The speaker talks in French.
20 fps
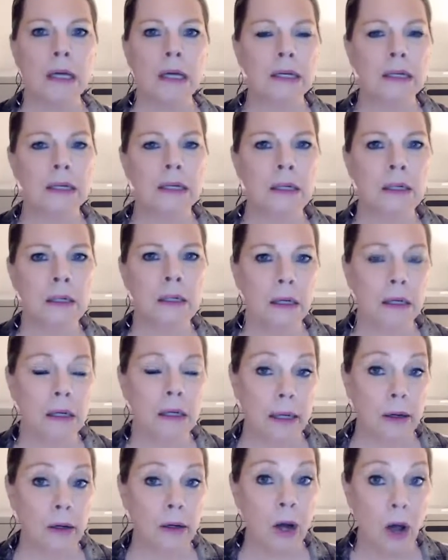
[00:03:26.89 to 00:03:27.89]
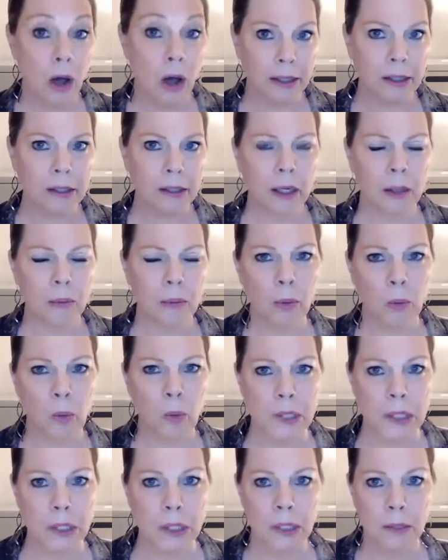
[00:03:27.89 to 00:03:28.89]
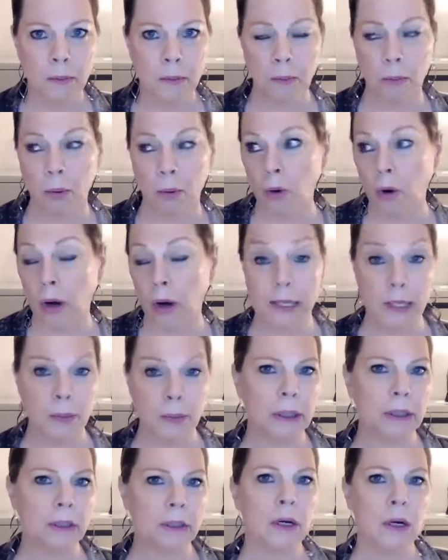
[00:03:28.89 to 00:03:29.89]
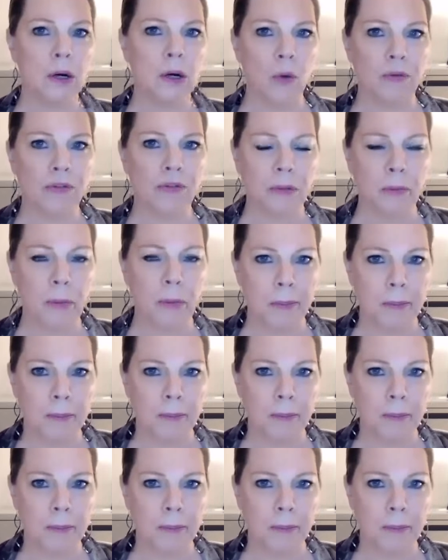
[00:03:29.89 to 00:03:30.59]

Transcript: qui leur est imposée pour respecter le confinement.